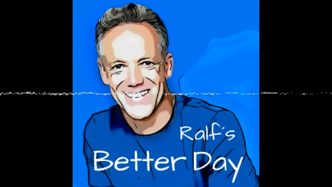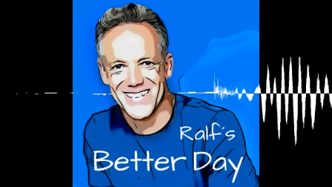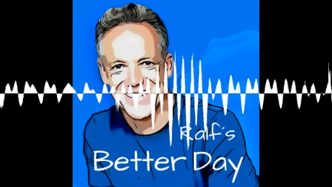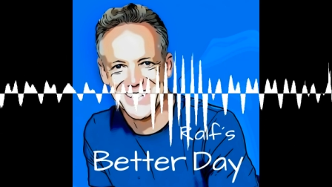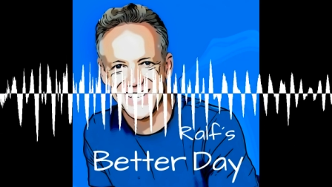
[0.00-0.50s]

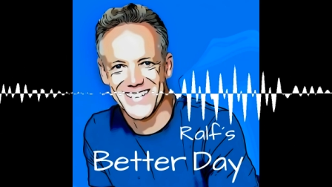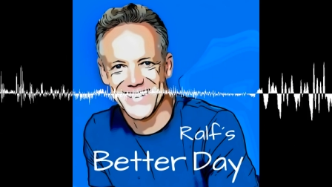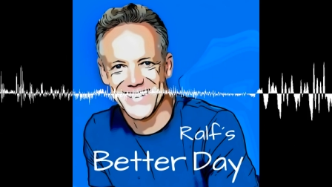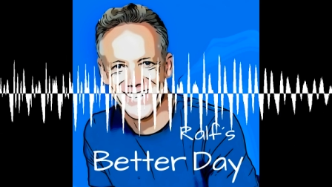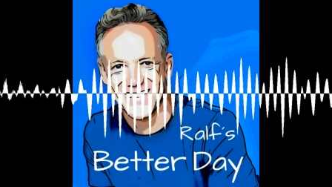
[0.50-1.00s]
Die Gedanken
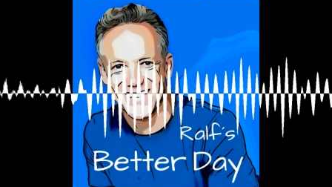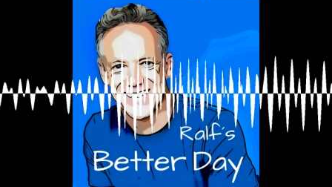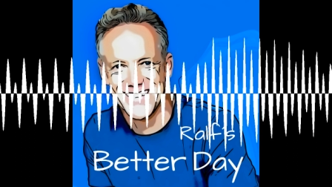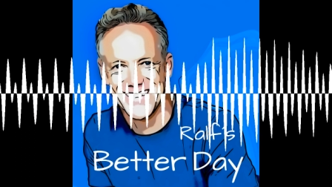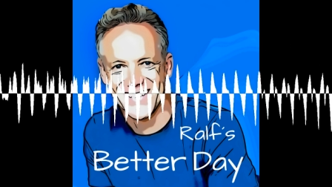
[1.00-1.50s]
kreisen
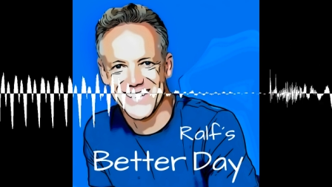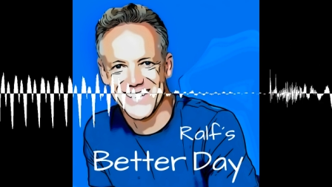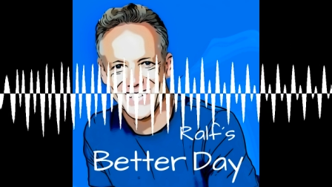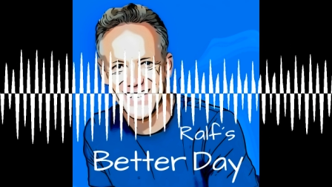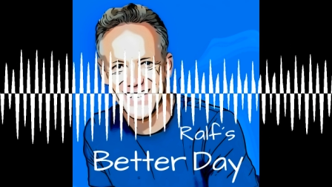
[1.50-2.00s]
über
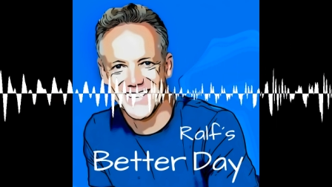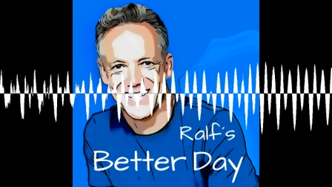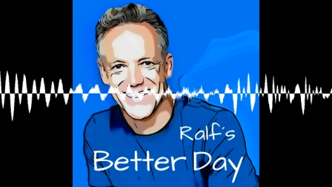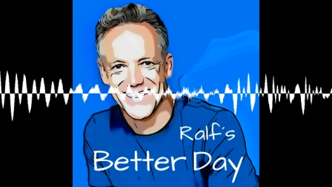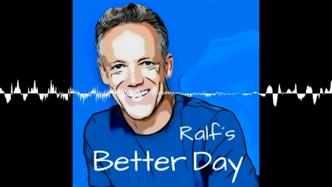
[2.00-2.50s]
Monate nur um
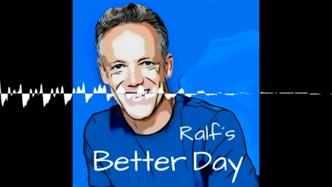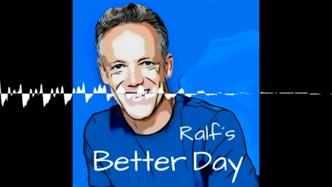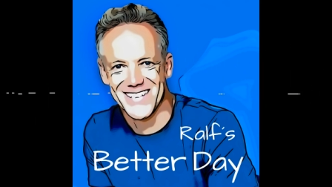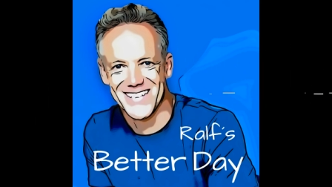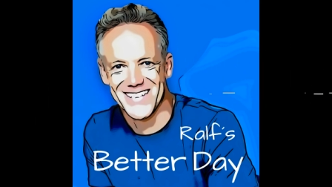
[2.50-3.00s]
eine
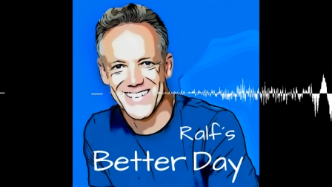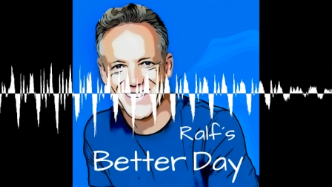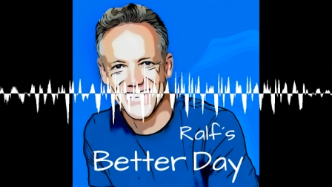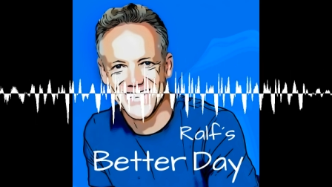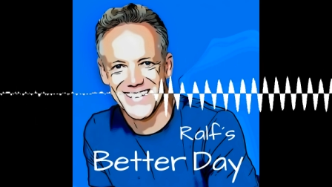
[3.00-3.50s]
Sache.
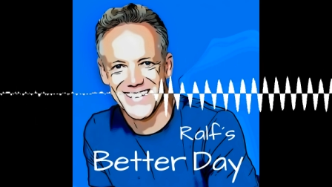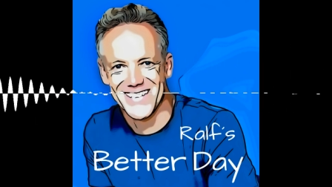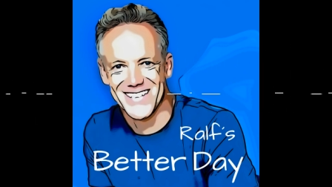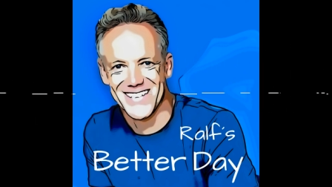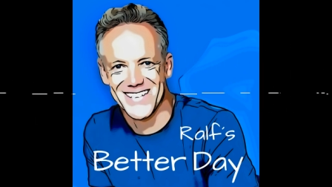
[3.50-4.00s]
Heiraten?
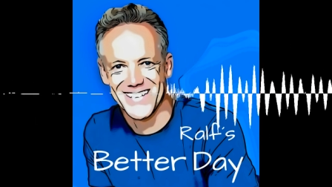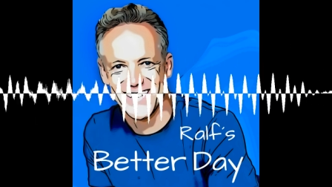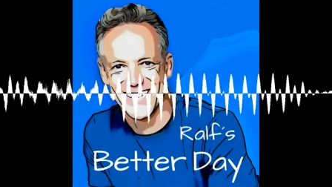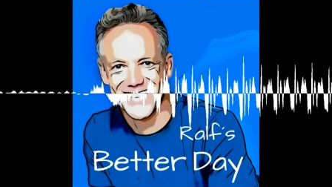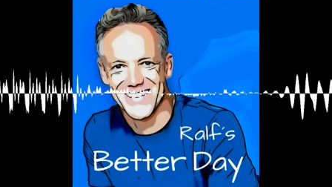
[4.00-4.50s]

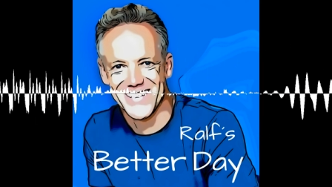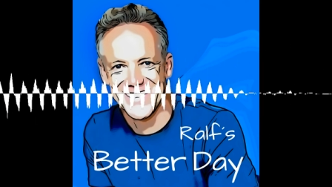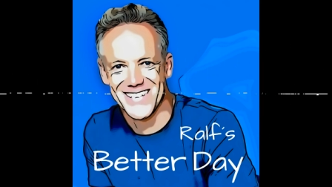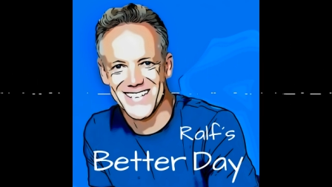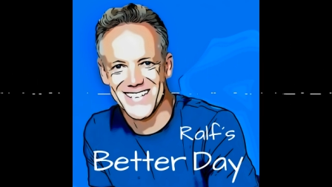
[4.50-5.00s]
Diesen
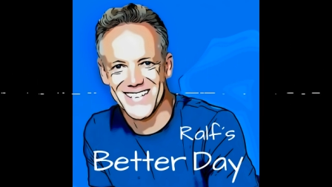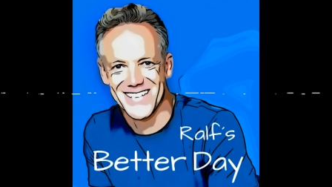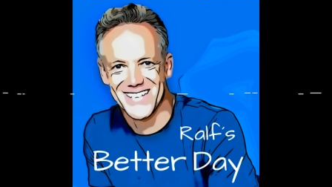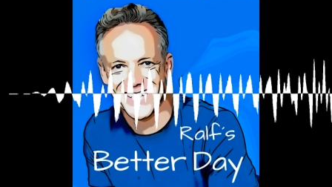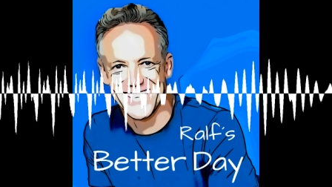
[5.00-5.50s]
Partner?
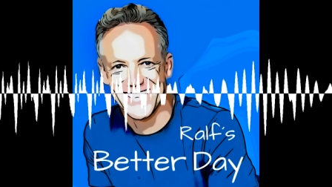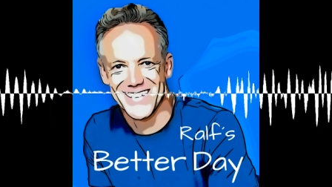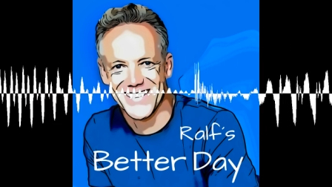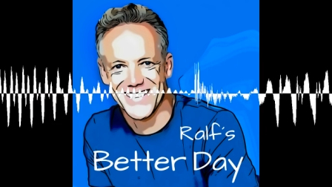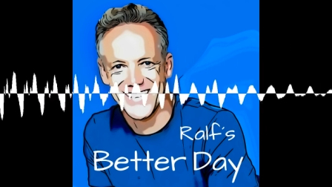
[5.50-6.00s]
Wir werden
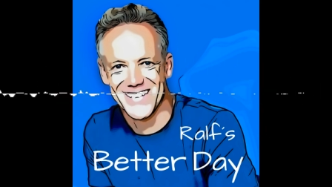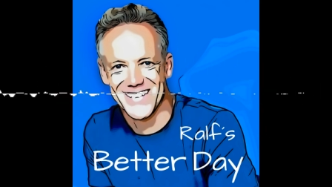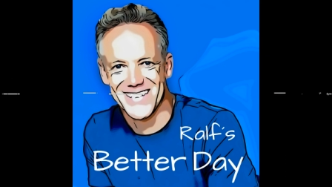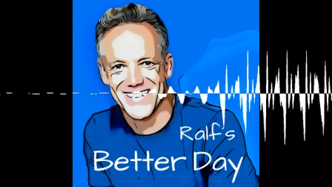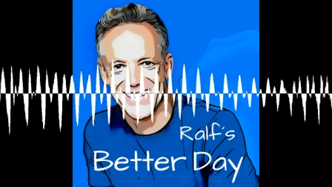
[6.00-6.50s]
Eltern.
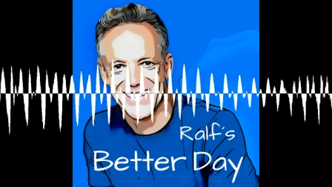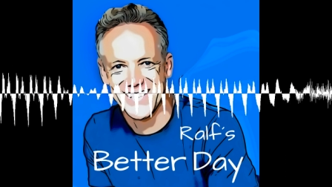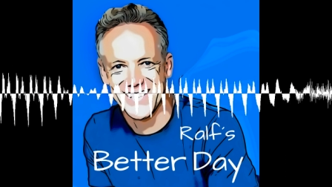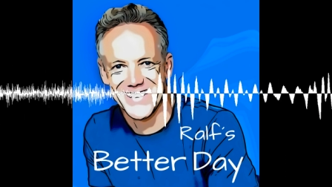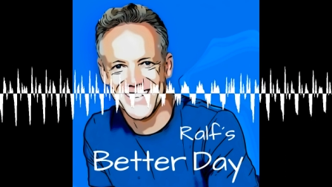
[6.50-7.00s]
Wollen wir
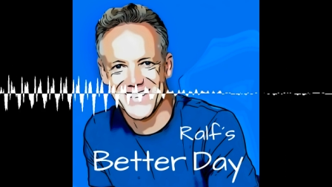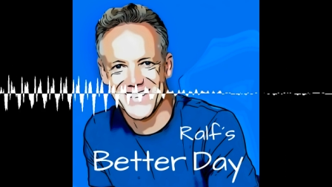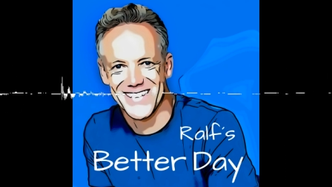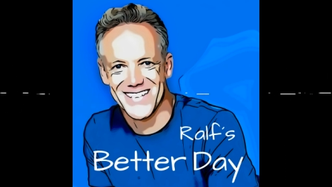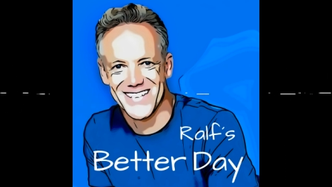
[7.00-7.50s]
das
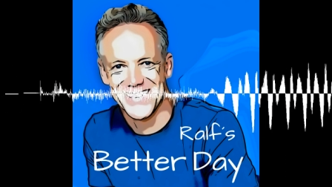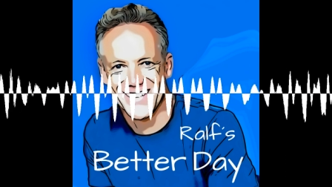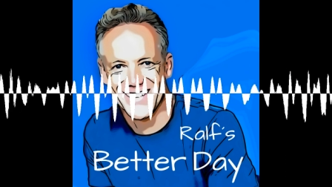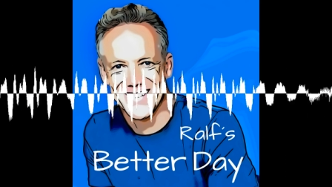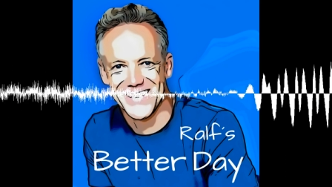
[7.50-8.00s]
überhaupt?
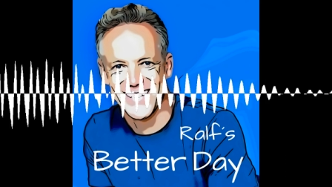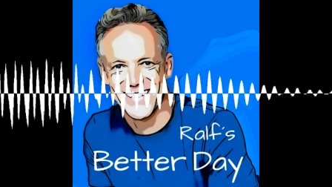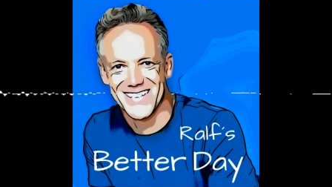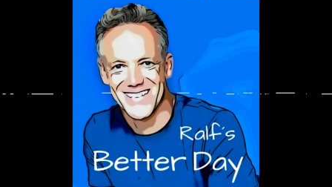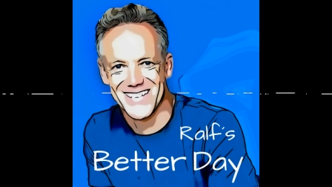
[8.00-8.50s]
Kriegen wir das
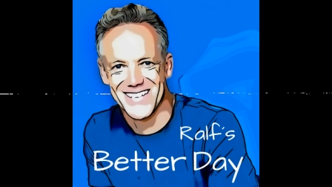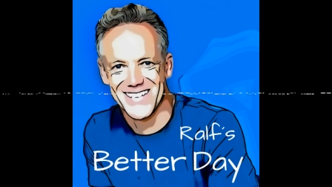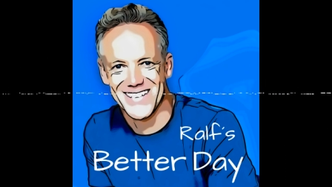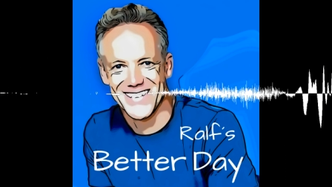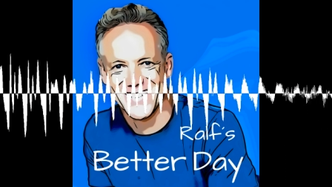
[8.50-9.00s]
hin?
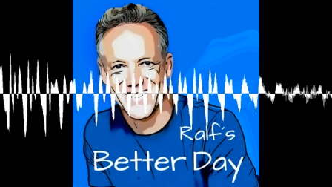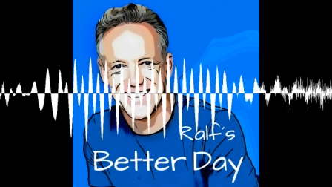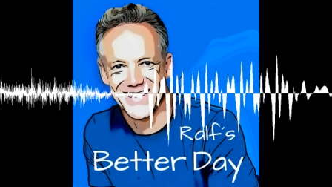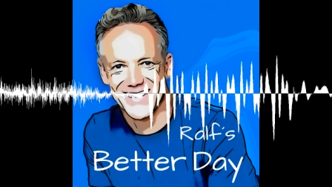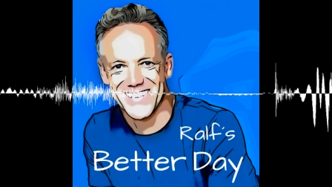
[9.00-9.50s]
Soll ich
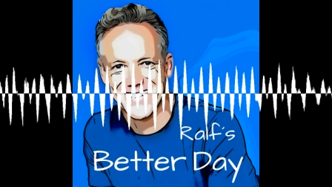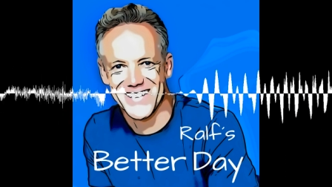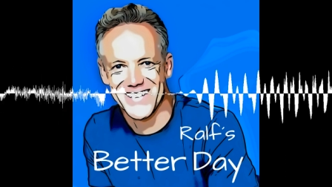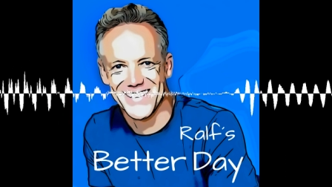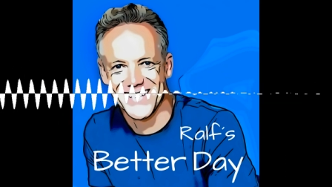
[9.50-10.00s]
mich
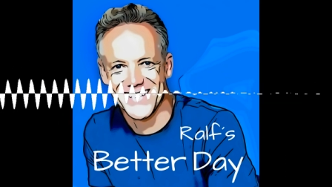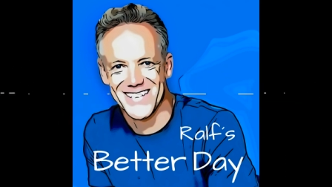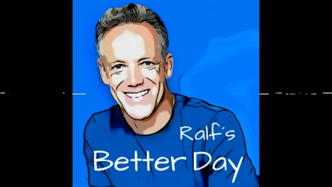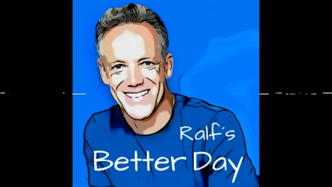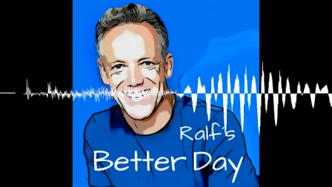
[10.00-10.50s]
selbstständig machen?
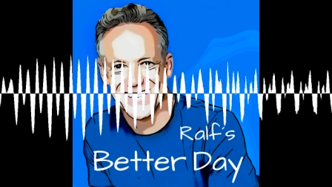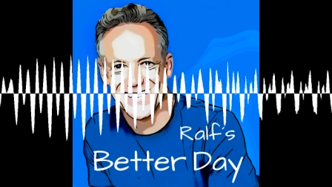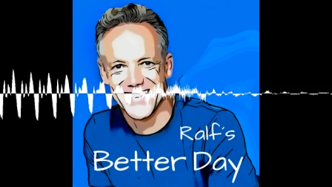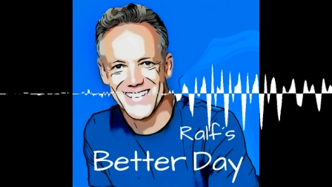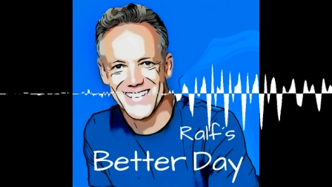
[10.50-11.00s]
Kriegen
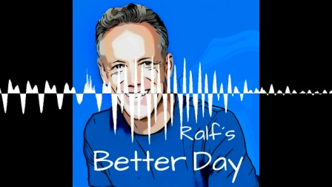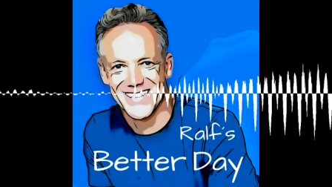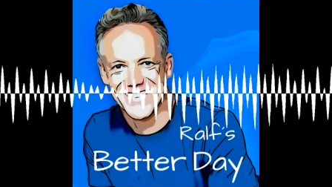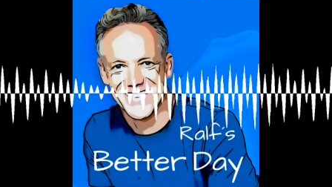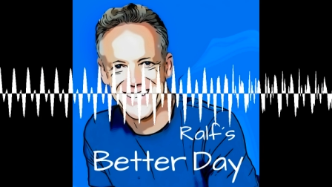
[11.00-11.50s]
wir das
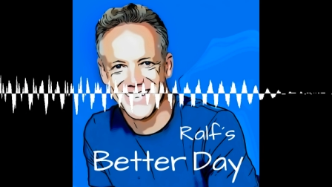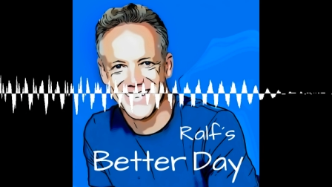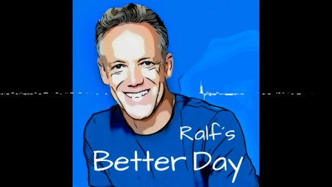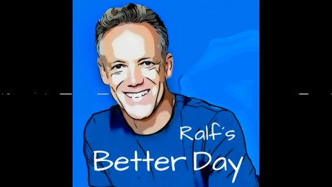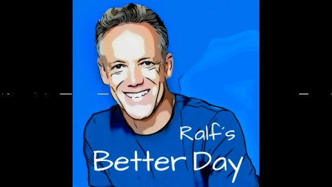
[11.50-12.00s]
Produkt an den
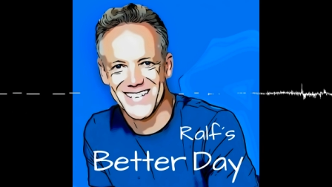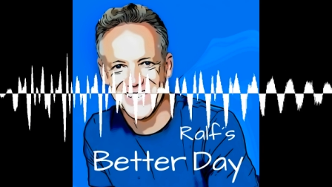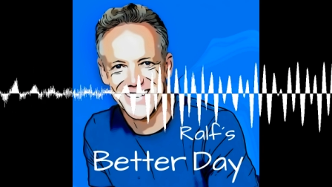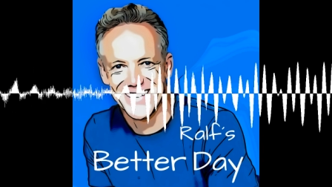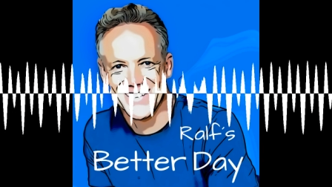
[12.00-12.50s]
Markt?
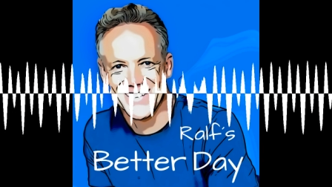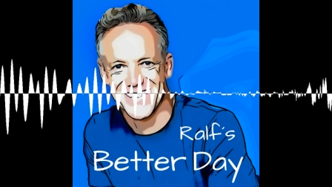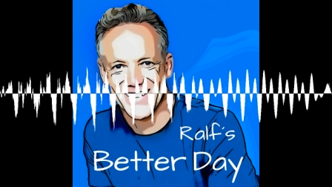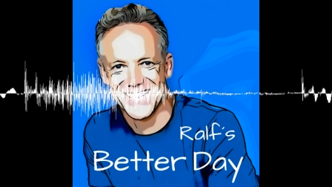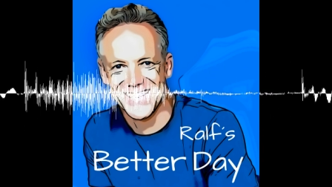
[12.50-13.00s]
Soll ich jemanden
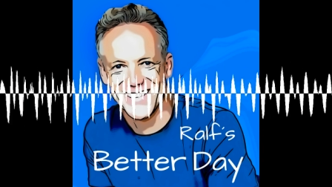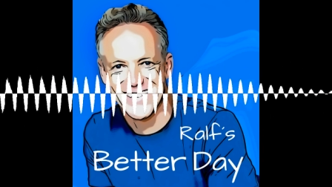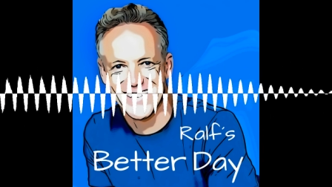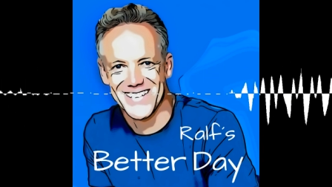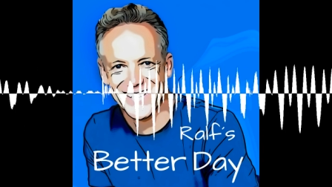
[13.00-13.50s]

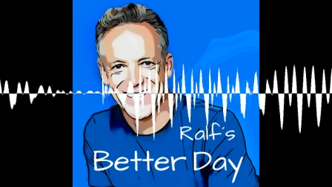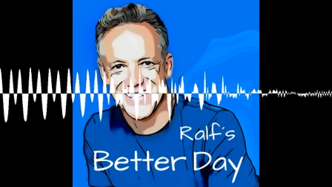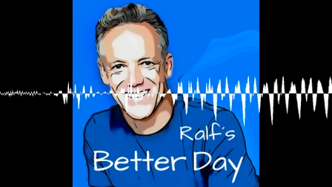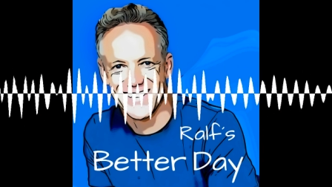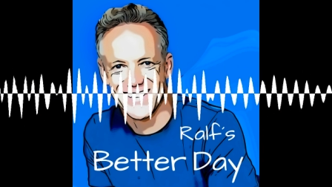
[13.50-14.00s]
einstellen und dann
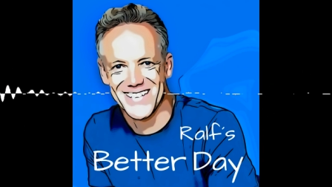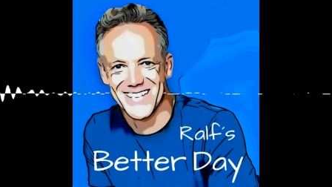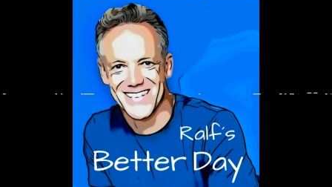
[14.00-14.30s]
noch einen?